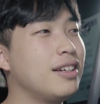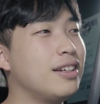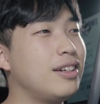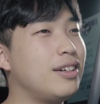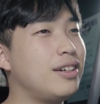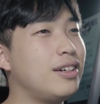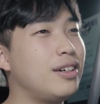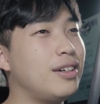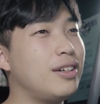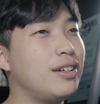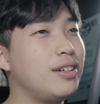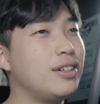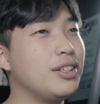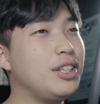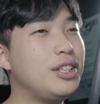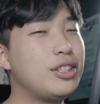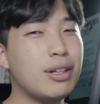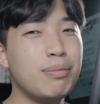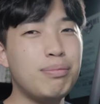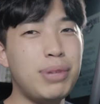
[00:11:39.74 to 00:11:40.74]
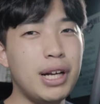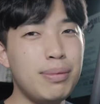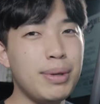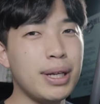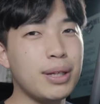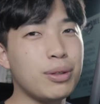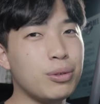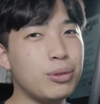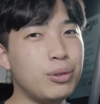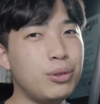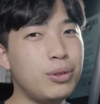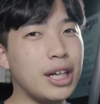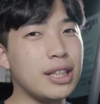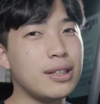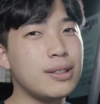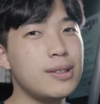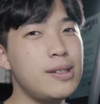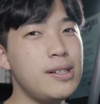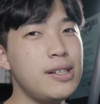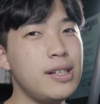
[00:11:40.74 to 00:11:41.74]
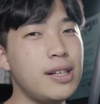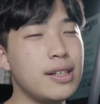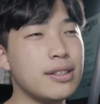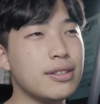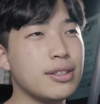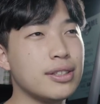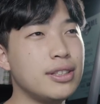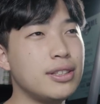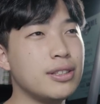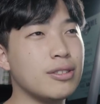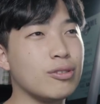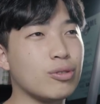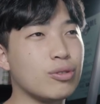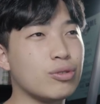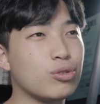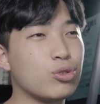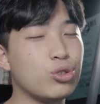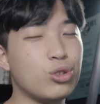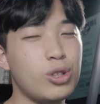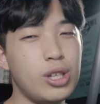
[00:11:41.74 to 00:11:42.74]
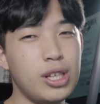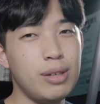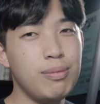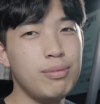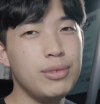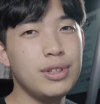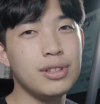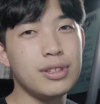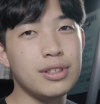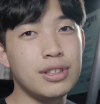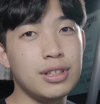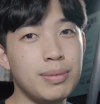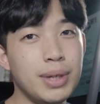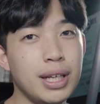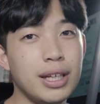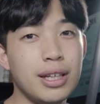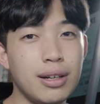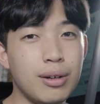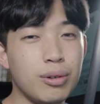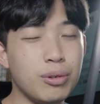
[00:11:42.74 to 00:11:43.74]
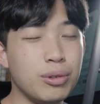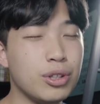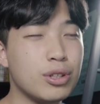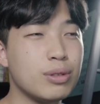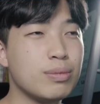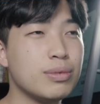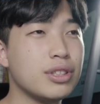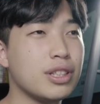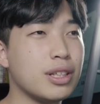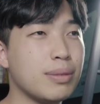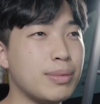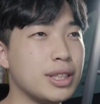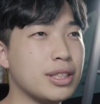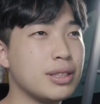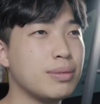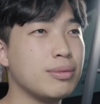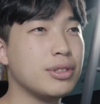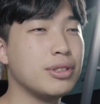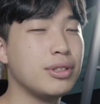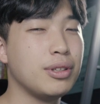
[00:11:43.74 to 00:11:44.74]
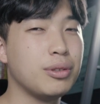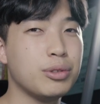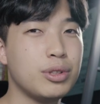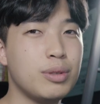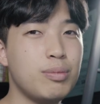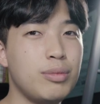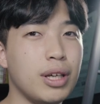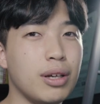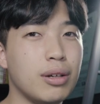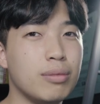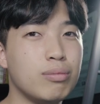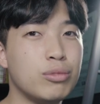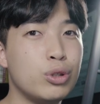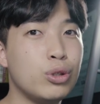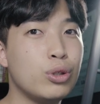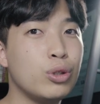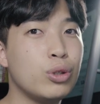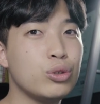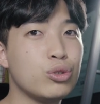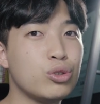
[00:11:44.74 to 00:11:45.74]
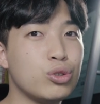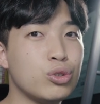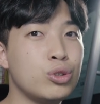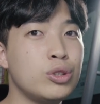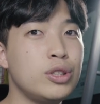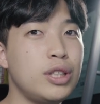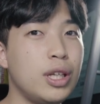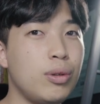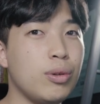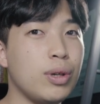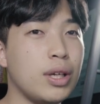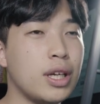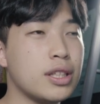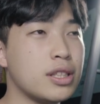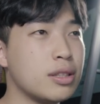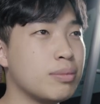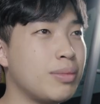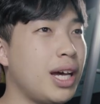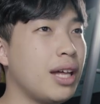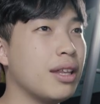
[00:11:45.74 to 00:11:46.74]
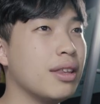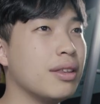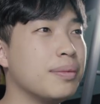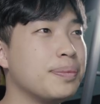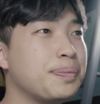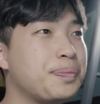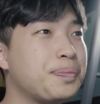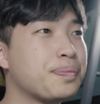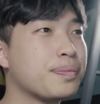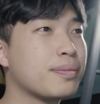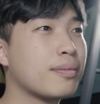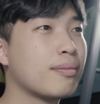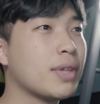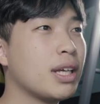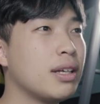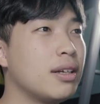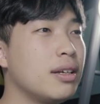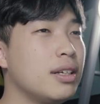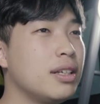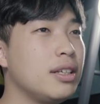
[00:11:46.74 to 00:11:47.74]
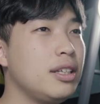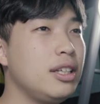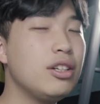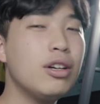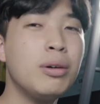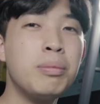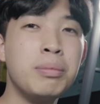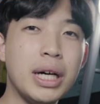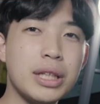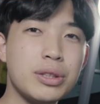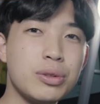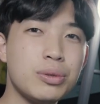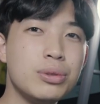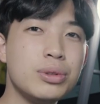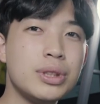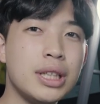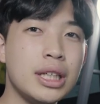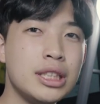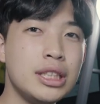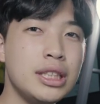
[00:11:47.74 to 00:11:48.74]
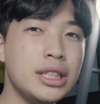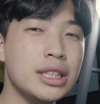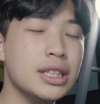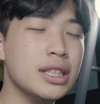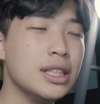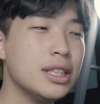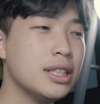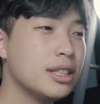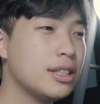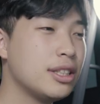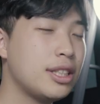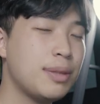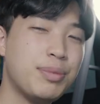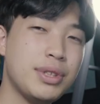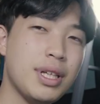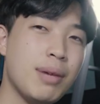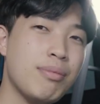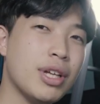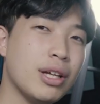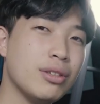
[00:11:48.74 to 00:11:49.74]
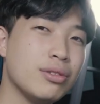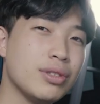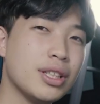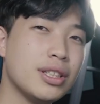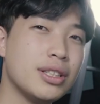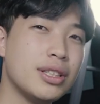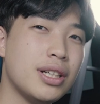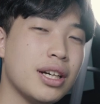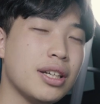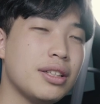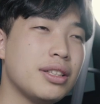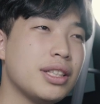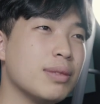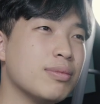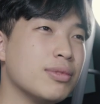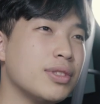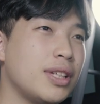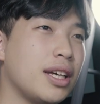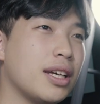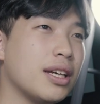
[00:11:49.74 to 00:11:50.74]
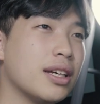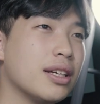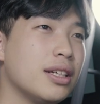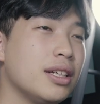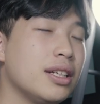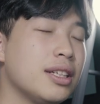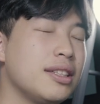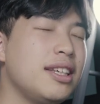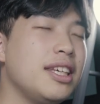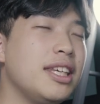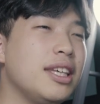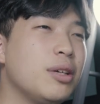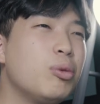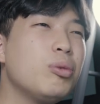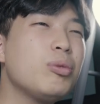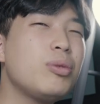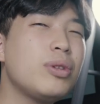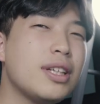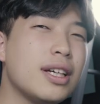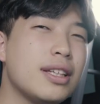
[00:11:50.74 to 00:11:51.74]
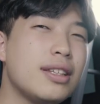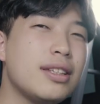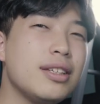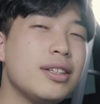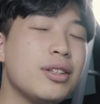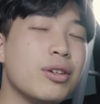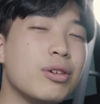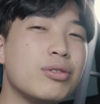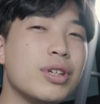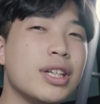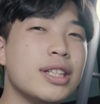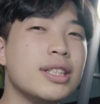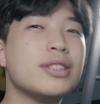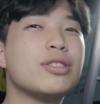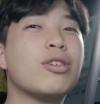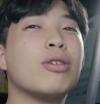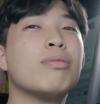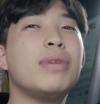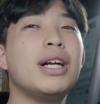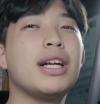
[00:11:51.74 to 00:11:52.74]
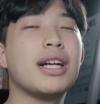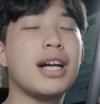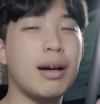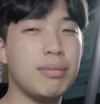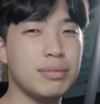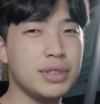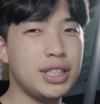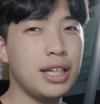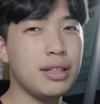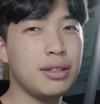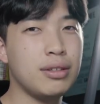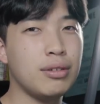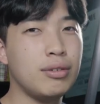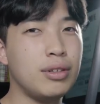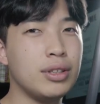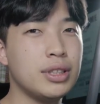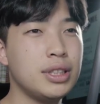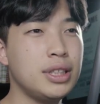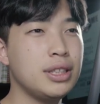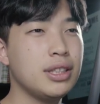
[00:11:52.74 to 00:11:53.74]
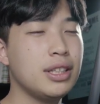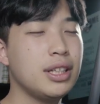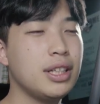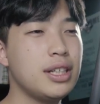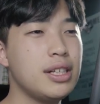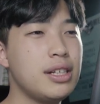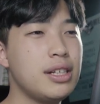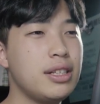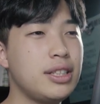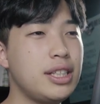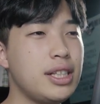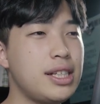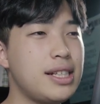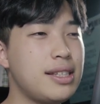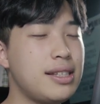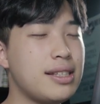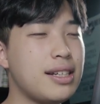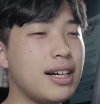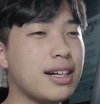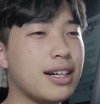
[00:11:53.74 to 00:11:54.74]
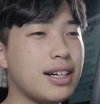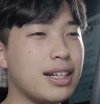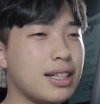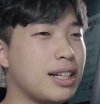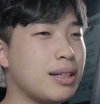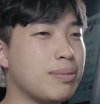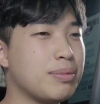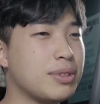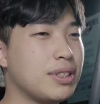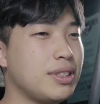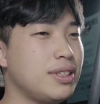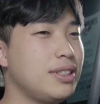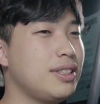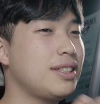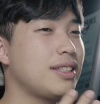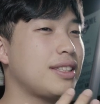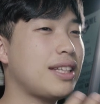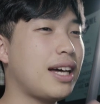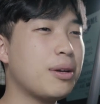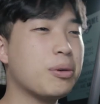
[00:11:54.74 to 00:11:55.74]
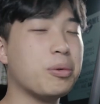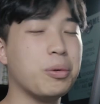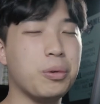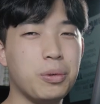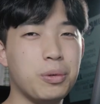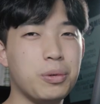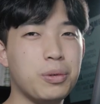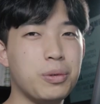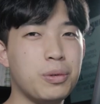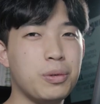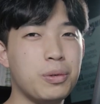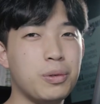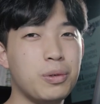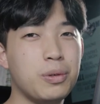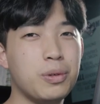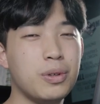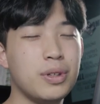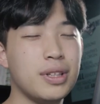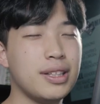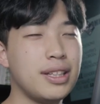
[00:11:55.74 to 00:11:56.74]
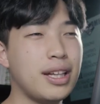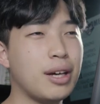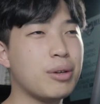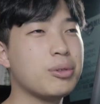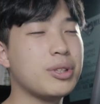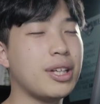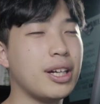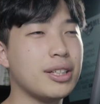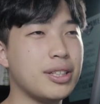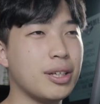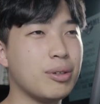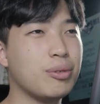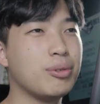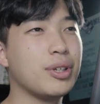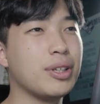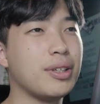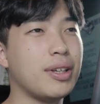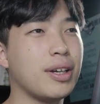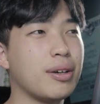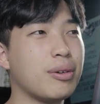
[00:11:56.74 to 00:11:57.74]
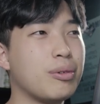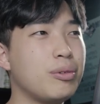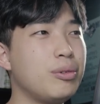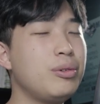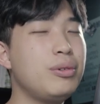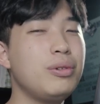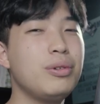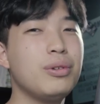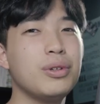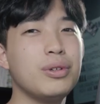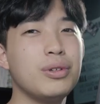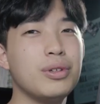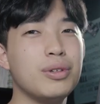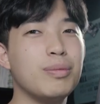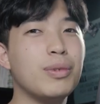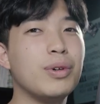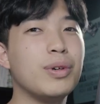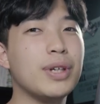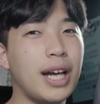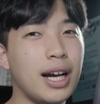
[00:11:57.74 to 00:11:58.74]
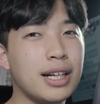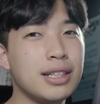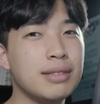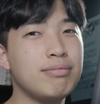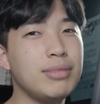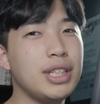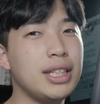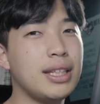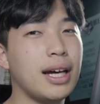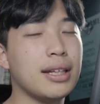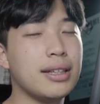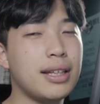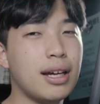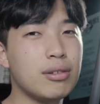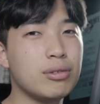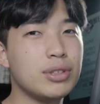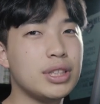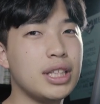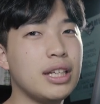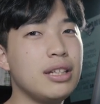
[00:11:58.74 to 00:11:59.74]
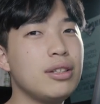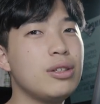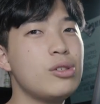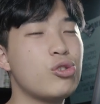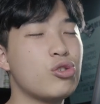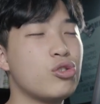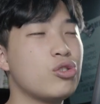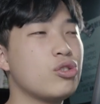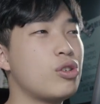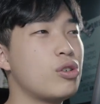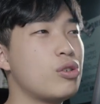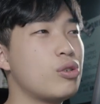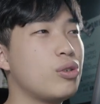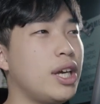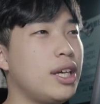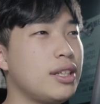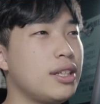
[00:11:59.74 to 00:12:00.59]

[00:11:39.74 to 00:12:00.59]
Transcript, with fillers: 어, 2,800도 아뜰리에에서는 주기 힘든 금액이라고 여러분들께 말씀을 드리고 싶네요. 물론 주는 데도 있겠지만 이것마저도 사실 13 나누기를 하기 때문에 근데 이곳 같은 경우에는 정말 감사했던 거는 식사값은 따로 따로 다 제공이 됐고 뭐 야근비 다 따로 챙겨주는 걸로